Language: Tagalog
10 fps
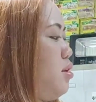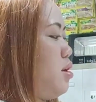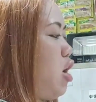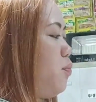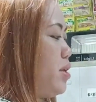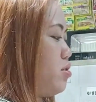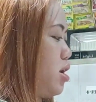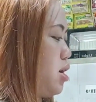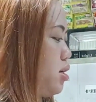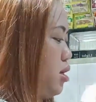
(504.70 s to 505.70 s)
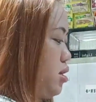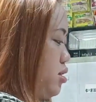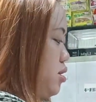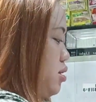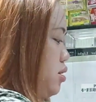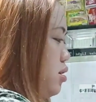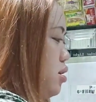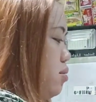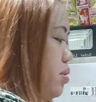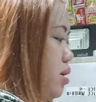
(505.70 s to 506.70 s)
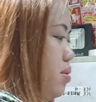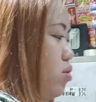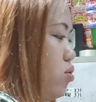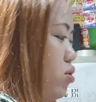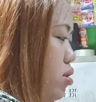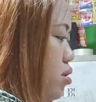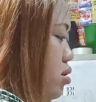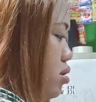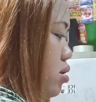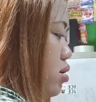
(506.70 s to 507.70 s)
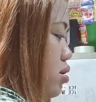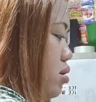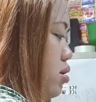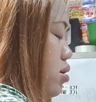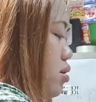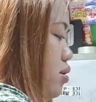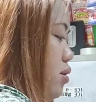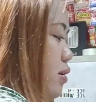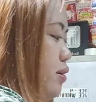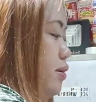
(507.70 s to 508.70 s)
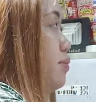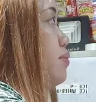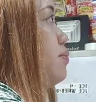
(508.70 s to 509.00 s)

Oh, ah, piso na lang ni. Para mahulog. Ito man asa asa.